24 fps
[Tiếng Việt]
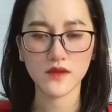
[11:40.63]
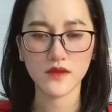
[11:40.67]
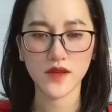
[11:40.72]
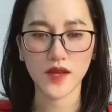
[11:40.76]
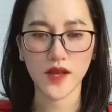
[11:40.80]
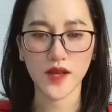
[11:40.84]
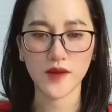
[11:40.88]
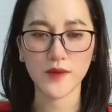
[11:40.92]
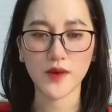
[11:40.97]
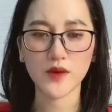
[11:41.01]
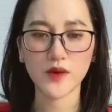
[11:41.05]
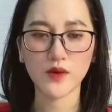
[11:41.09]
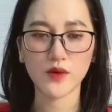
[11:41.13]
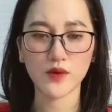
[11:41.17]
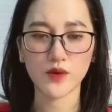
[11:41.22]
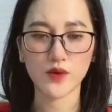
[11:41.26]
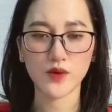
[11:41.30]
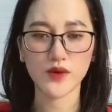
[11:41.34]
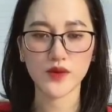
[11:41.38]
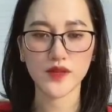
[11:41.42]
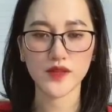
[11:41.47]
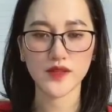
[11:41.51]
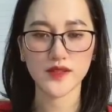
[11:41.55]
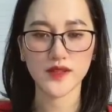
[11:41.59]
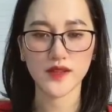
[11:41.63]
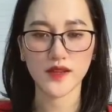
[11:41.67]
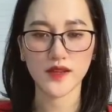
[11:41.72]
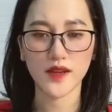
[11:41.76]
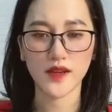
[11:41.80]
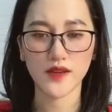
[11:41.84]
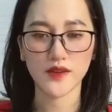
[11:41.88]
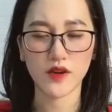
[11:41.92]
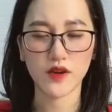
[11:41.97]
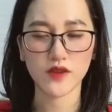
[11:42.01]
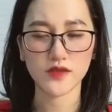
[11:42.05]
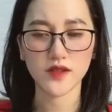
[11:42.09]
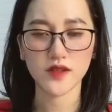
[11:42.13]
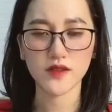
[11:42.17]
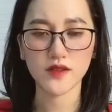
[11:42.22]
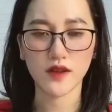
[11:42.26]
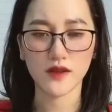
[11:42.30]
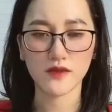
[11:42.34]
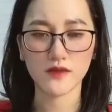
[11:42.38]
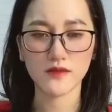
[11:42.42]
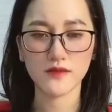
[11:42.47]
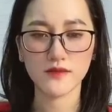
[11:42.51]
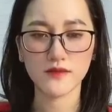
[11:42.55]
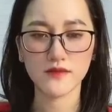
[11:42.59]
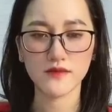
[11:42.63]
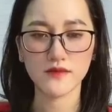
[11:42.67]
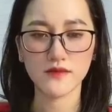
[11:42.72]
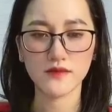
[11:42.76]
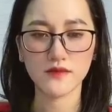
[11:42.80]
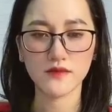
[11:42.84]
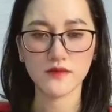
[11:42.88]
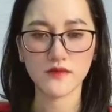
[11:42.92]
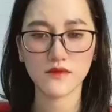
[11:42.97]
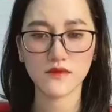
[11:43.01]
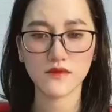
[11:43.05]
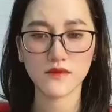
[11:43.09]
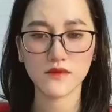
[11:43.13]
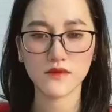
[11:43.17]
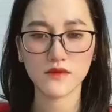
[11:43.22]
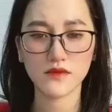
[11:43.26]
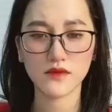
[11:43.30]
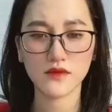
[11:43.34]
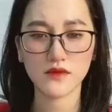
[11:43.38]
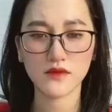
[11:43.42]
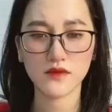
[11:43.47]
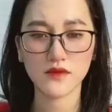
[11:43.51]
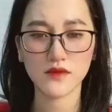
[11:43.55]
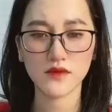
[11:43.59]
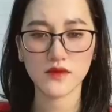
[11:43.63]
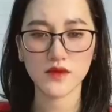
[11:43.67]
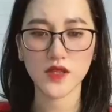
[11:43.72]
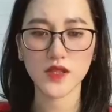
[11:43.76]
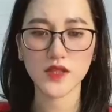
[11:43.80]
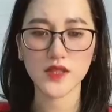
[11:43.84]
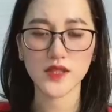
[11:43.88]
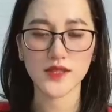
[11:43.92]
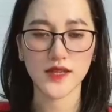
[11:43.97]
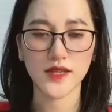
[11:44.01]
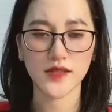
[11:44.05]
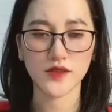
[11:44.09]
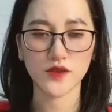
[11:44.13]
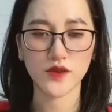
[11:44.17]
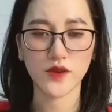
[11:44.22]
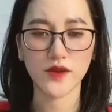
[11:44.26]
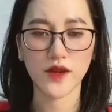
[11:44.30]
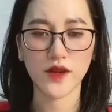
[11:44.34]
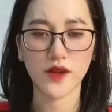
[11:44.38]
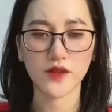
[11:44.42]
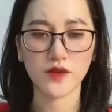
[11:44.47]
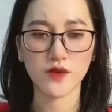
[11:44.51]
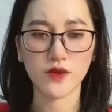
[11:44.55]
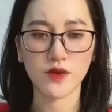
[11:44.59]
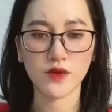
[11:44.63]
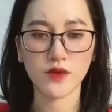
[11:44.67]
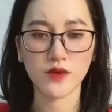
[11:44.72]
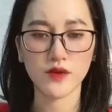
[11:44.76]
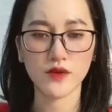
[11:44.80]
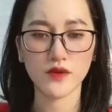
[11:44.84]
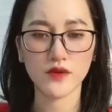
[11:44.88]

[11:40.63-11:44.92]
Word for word: Ánh mắt của tôi khi diễn cảnh đó rất thật Nhưng chỉ dành cho anh ấy thôi